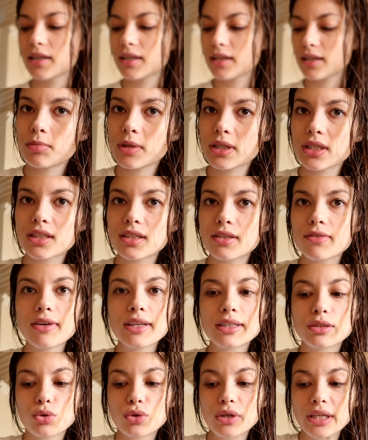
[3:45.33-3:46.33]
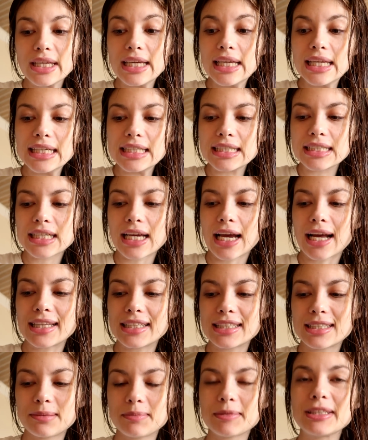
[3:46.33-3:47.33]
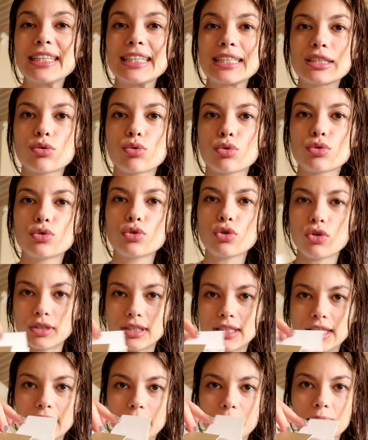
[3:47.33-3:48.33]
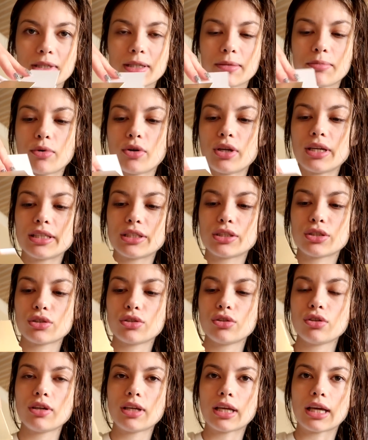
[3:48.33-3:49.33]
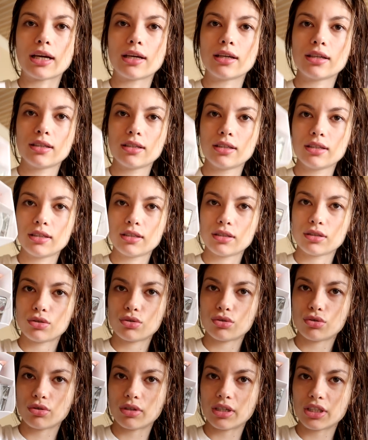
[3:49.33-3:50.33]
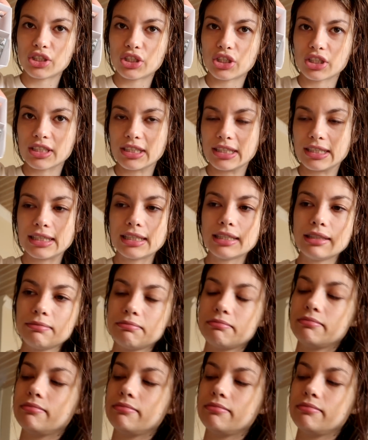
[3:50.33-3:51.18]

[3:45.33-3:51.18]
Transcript: Hoşuma gitti ve çok ilginç geldi. Şimdi nasıl olduğunu göstereyim. Bakın böyle açılıyor ya. Şöyle çıktı.